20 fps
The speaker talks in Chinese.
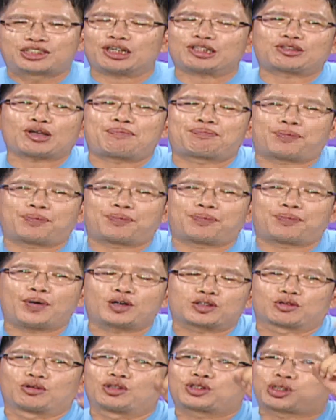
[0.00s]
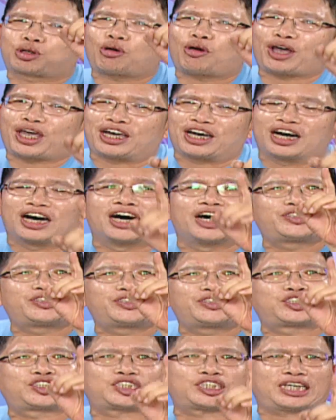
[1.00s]
所以说不如退
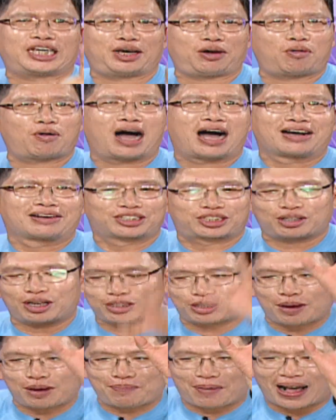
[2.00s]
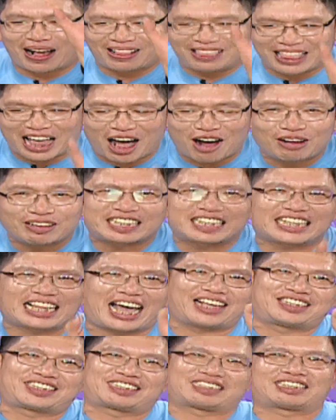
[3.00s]
而结网，所以说把它捞起
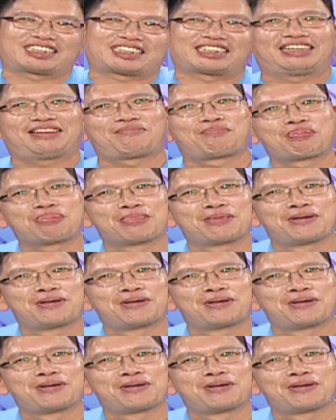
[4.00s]
来吃。